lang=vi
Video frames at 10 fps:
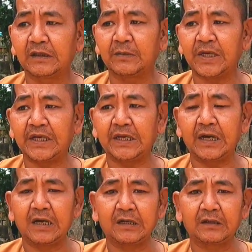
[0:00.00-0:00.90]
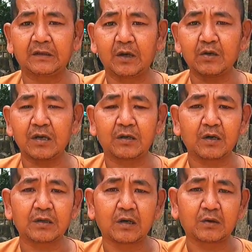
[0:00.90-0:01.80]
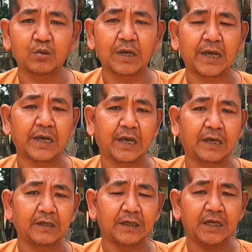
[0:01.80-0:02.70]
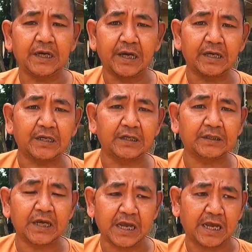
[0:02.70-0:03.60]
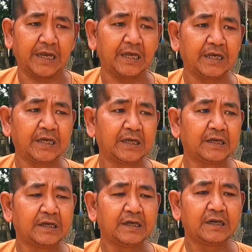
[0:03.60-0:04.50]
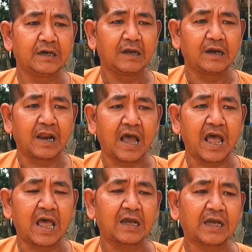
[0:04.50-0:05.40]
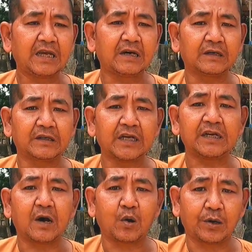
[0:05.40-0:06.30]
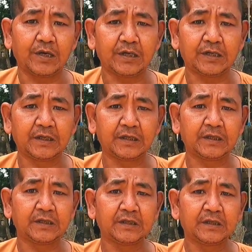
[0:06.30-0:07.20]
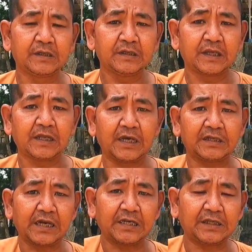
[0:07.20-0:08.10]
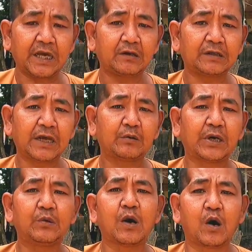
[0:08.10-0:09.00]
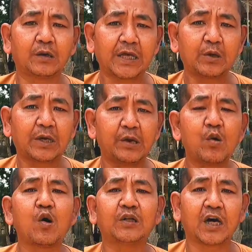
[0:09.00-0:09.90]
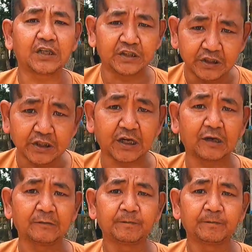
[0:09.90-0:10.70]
Tại vì á nói nói cho chú nghe ý nghĩa này như thế này là dạ. cái người chết ngồi. Dạ. Thì ta xây theo theo kiểu ngồi theo kiểu hồi thời xưa.